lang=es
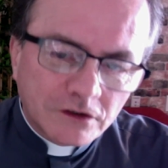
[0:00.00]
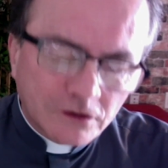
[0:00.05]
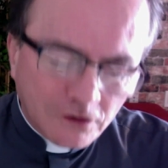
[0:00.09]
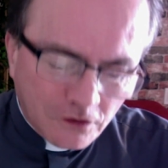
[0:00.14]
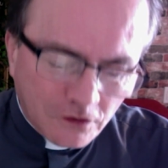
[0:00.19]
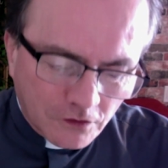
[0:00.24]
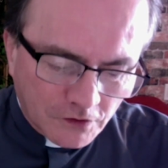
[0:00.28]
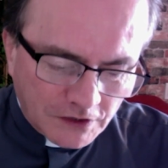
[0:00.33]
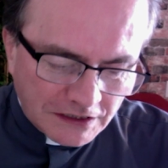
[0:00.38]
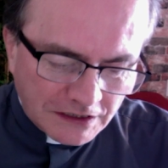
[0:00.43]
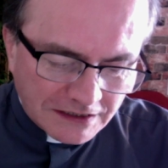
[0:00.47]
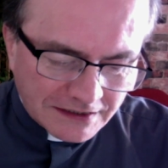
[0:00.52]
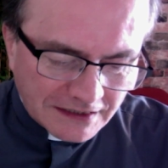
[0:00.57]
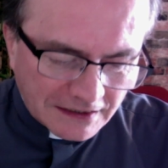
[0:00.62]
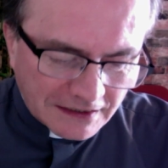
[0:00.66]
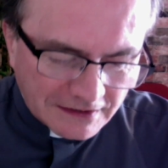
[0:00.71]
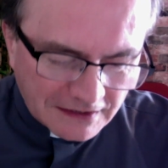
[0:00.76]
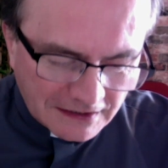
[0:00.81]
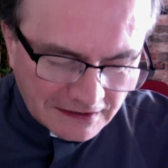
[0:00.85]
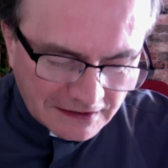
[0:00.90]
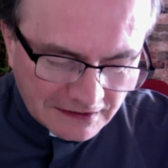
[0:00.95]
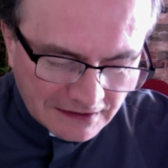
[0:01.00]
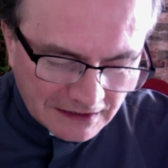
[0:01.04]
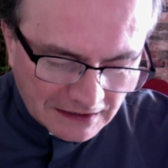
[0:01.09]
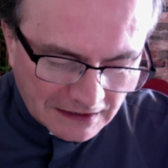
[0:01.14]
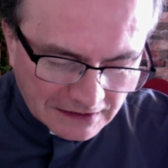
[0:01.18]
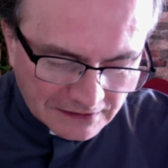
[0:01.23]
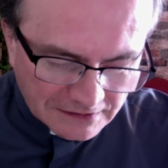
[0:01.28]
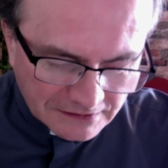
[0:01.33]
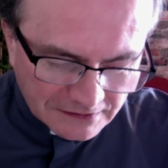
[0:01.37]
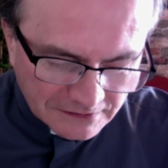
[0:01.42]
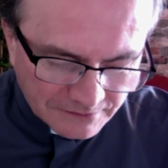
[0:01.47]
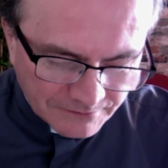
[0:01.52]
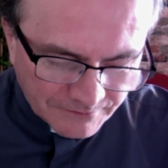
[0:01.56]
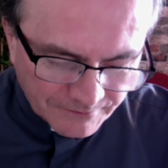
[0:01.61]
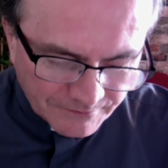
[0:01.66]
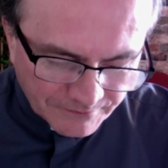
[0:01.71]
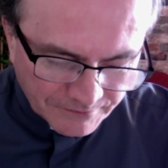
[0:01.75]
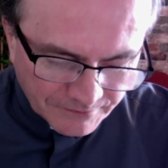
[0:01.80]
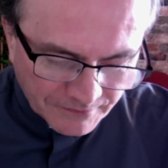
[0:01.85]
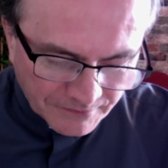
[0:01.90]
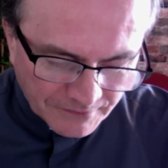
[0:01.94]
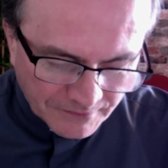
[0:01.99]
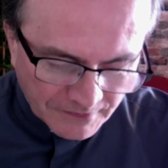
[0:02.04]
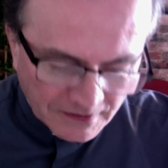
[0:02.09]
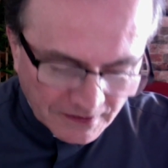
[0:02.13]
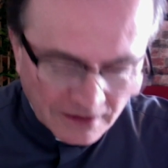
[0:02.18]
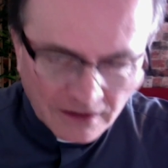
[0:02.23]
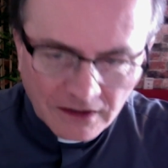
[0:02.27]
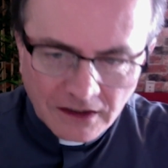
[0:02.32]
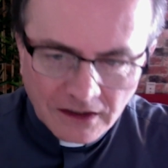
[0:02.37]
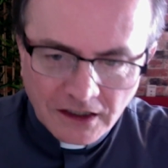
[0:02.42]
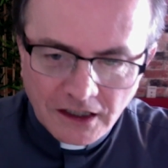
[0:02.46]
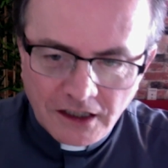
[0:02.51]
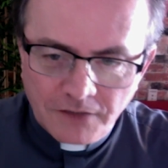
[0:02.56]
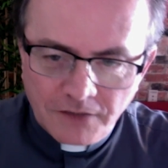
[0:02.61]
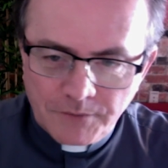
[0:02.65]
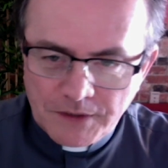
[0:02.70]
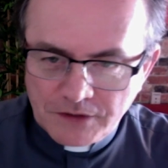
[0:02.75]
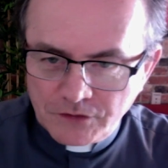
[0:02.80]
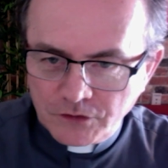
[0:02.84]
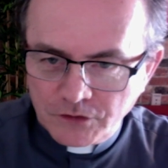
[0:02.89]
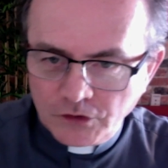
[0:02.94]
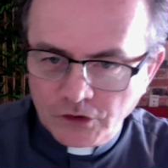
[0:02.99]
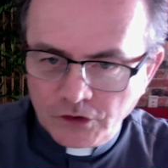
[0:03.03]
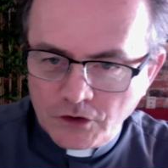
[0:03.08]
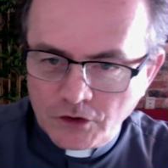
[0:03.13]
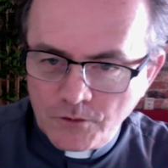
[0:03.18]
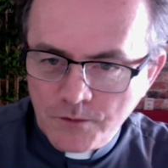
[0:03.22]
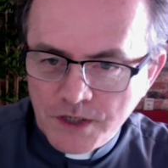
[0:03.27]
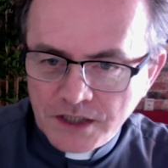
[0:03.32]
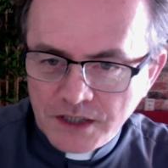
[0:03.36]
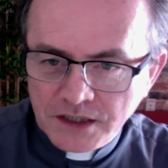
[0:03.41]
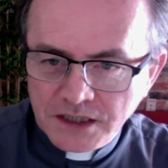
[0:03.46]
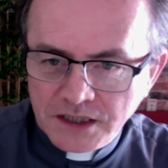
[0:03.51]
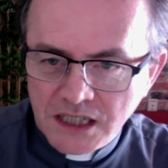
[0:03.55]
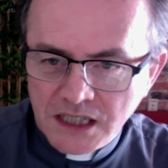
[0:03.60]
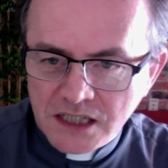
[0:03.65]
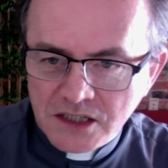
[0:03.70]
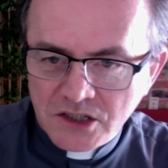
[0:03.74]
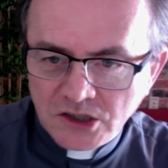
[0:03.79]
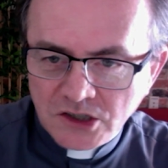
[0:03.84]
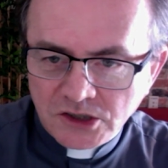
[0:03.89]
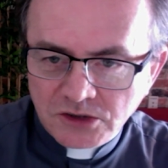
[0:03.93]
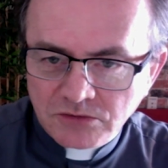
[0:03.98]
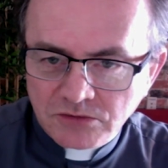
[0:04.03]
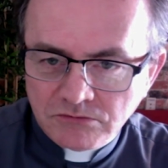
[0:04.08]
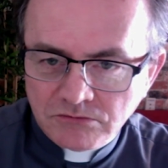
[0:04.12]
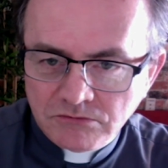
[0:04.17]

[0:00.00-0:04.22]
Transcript: con esa deidad y me estoy convirtiendo,